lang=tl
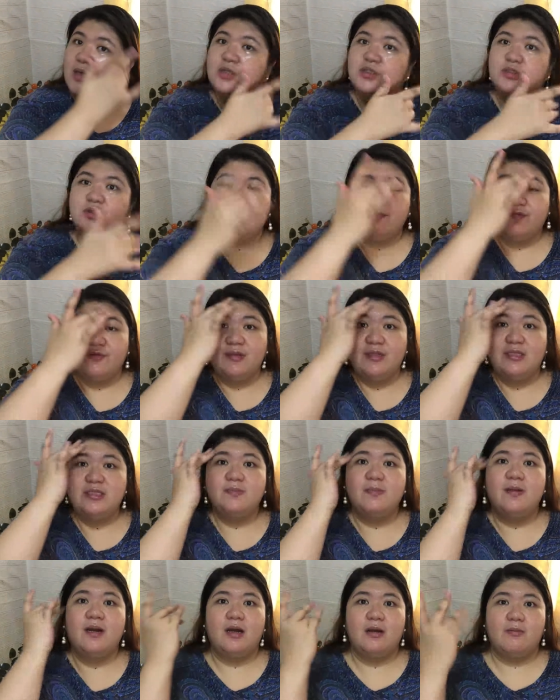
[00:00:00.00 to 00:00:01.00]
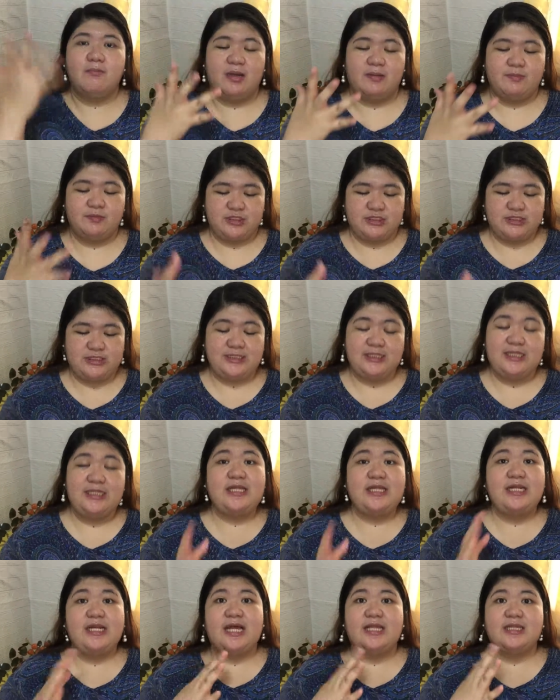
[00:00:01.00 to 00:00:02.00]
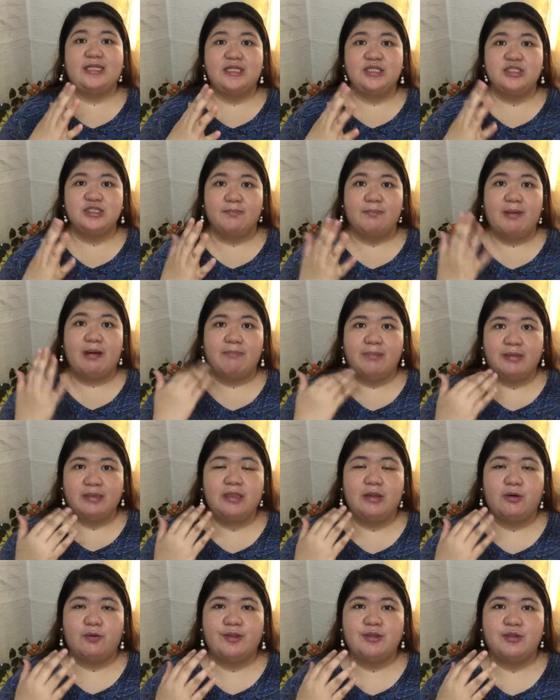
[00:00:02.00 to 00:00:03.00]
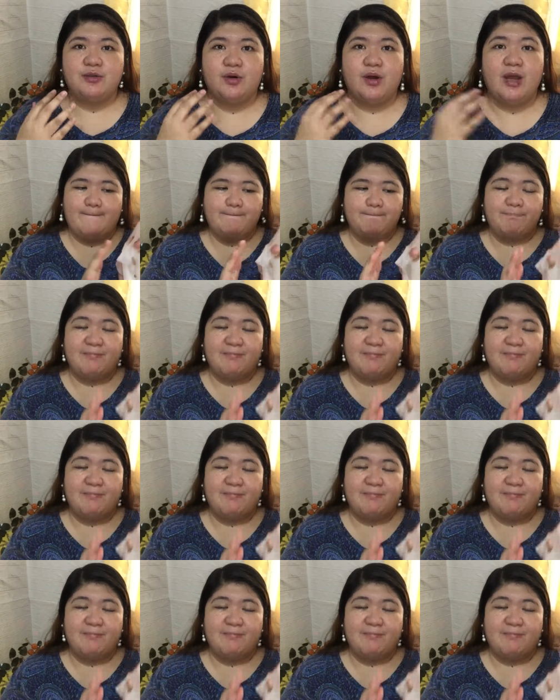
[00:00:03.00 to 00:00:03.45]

So, for this mga kamamshis, hindi na natin siya babanlawan, no?